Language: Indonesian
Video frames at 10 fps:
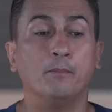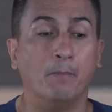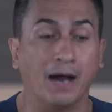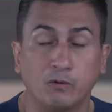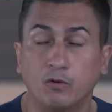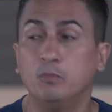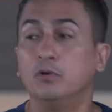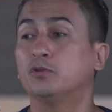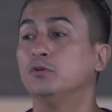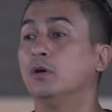Baru aku
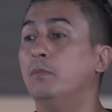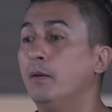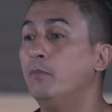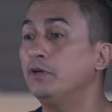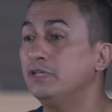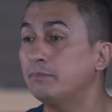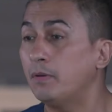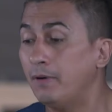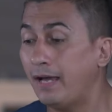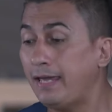mau turun ke bawah mau izin sama
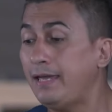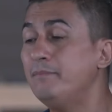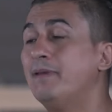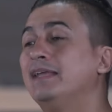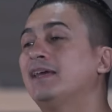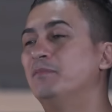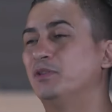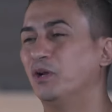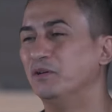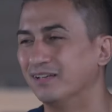Mbak. Eh, Mbaknya
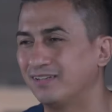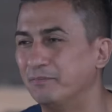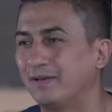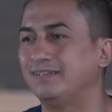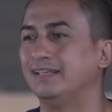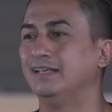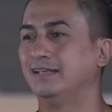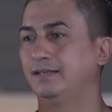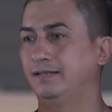kebetulan udah sampai sini.